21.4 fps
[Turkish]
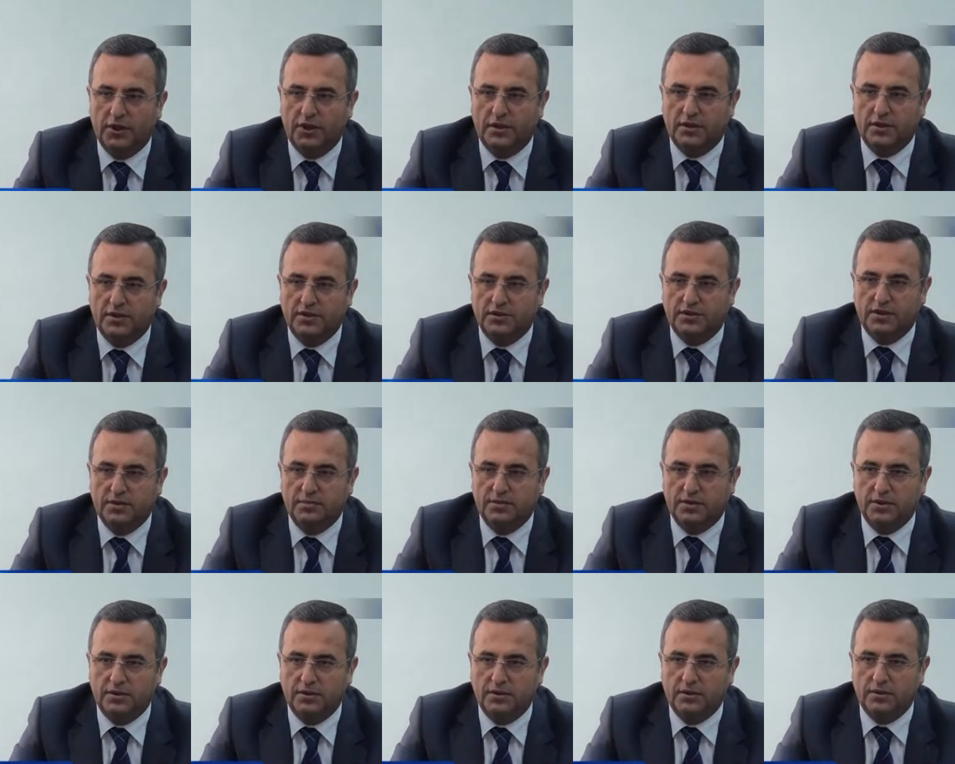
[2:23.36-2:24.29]
bildiğiniz
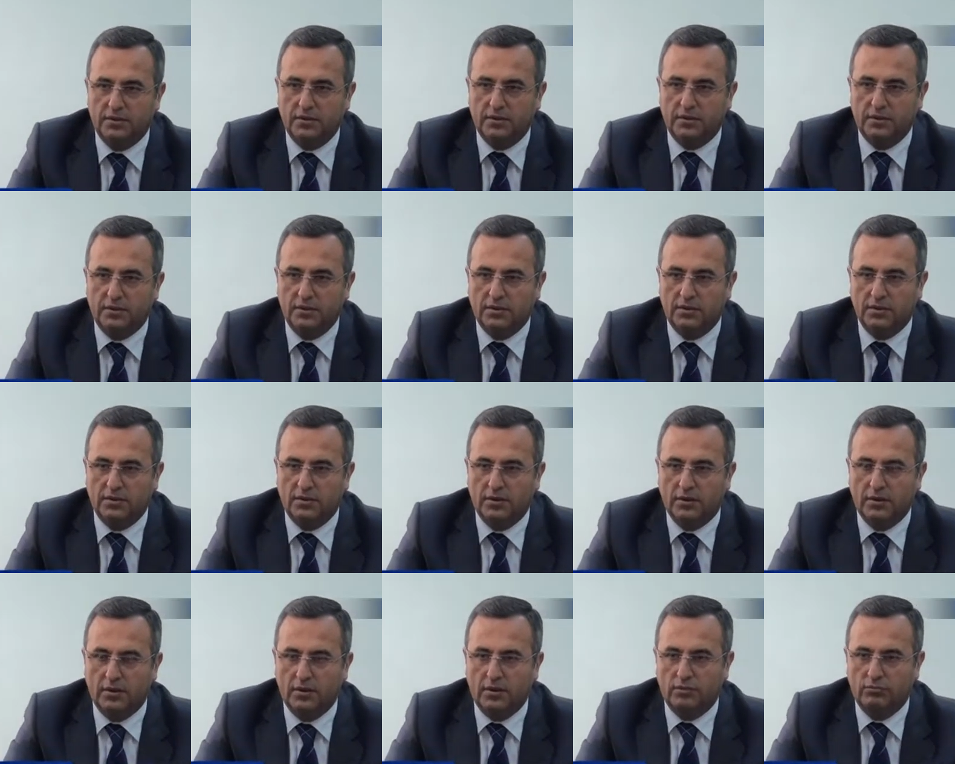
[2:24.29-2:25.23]
gibi e,
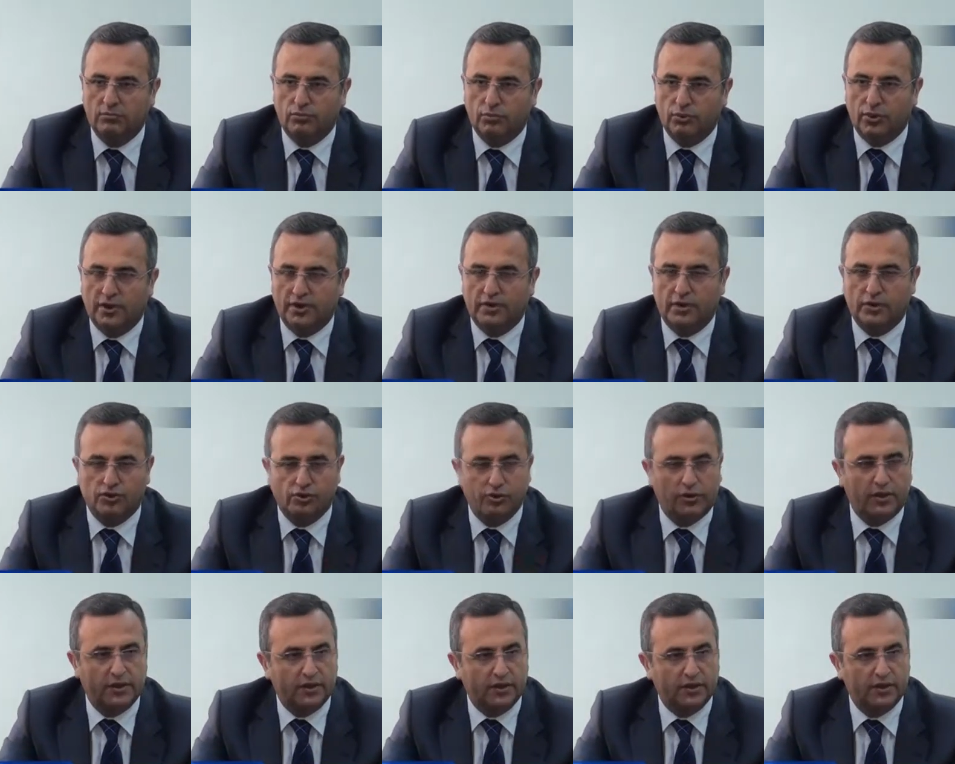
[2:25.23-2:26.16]
burada
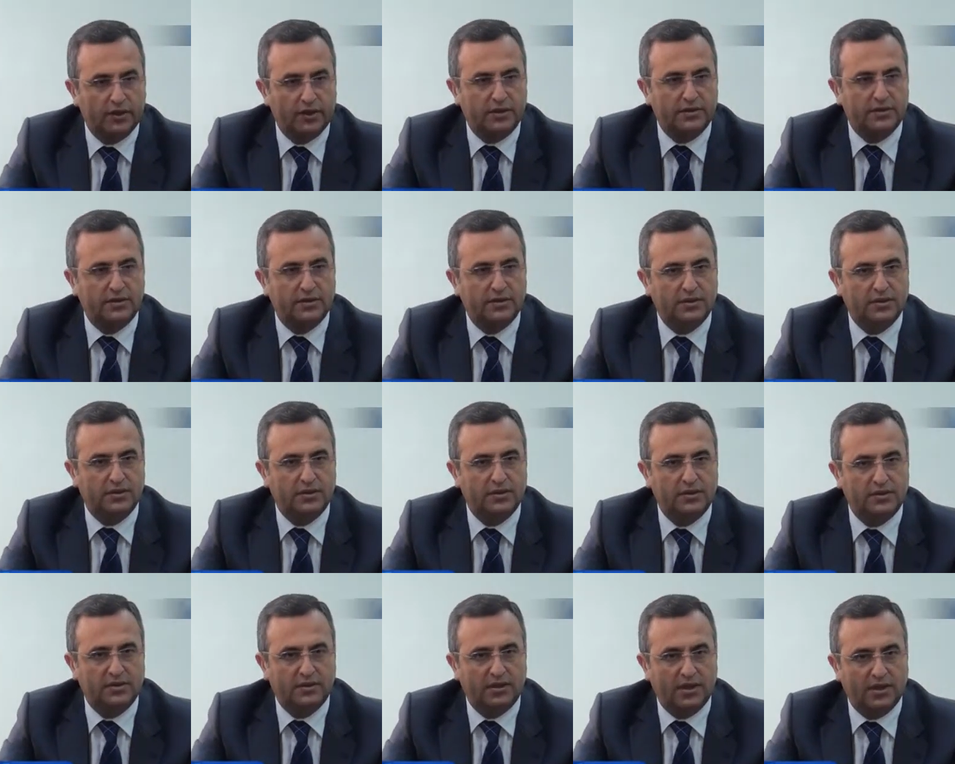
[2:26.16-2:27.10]
şu ana kadar
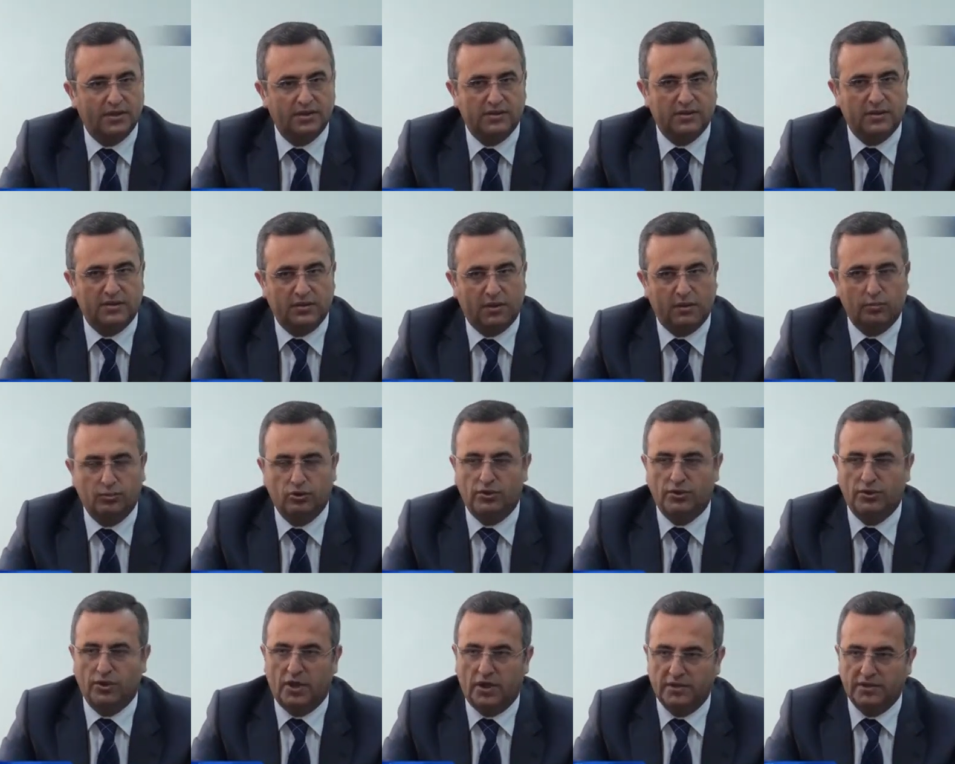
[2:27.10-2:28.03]
e, sadece
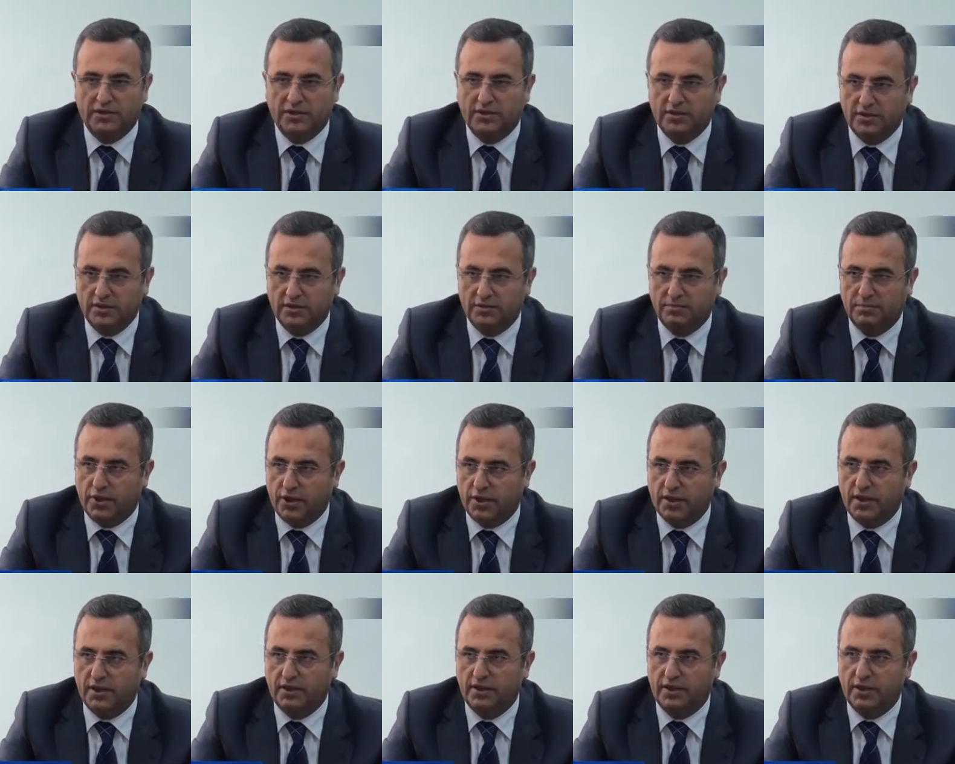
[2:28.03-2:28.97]
kamunun harcadığı
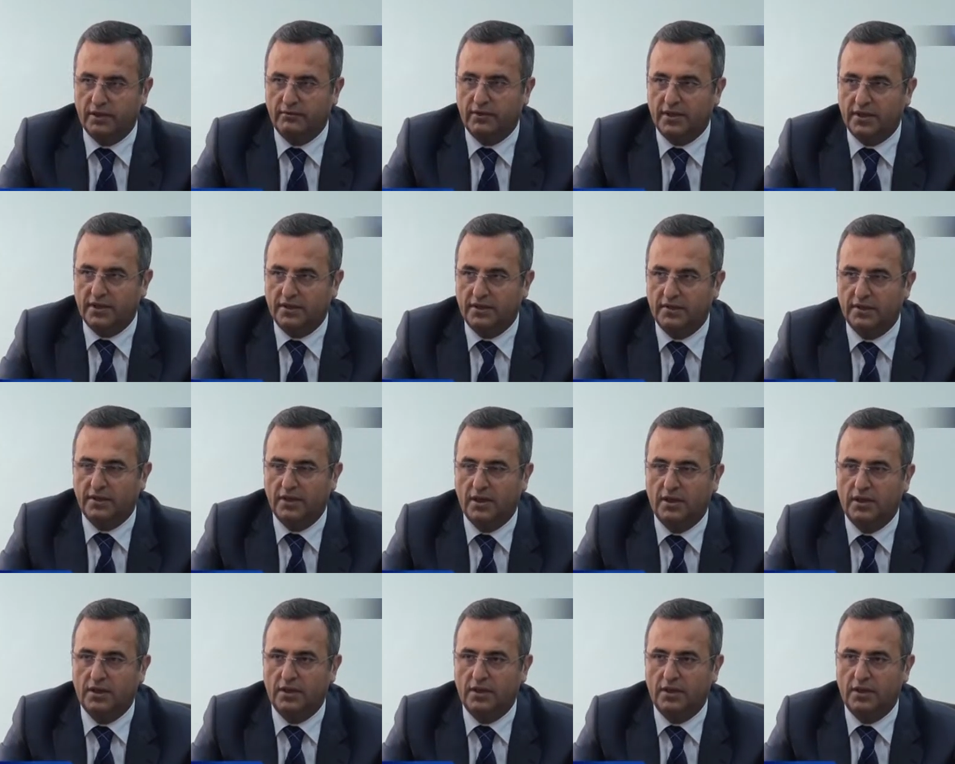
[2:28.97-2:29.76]
para, devletin